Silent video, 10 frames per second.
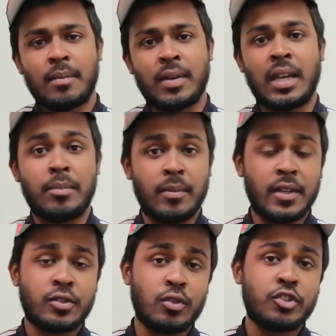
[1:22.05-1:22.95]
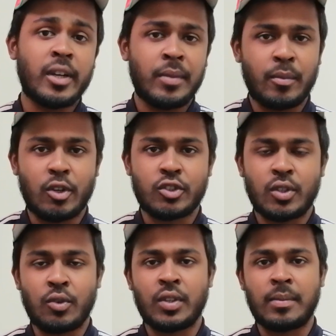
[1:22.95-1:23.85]
বা এমবিবিএস কোর্সে আপনি
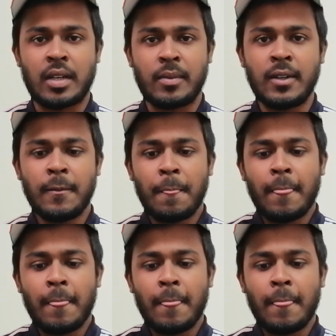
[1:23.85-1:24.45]
পড়াশোনা করতে পারবেন